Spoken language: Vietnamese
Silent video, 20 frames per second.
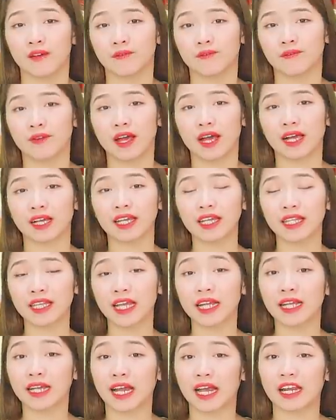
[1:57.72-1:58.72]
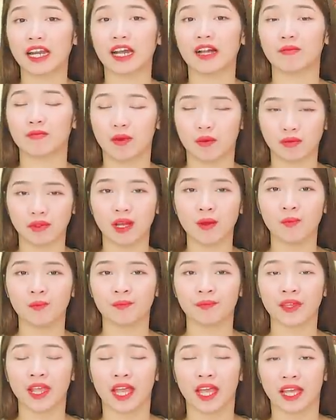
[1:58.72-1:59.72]
và kích thích khả năng mọc
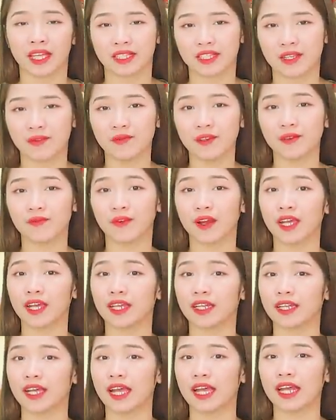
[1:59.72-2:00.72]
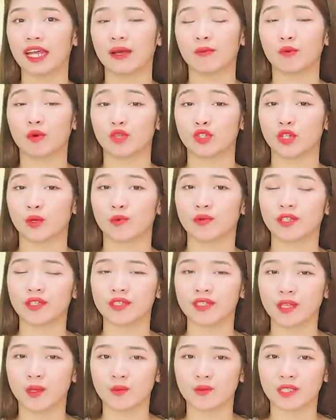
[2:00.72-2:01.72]
tóc. Chính vì vậy, đây là một trong
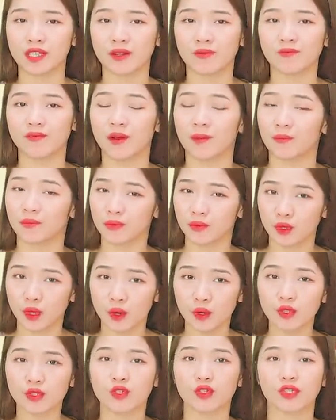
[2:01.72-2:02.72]
những dòng sản phẩm tốt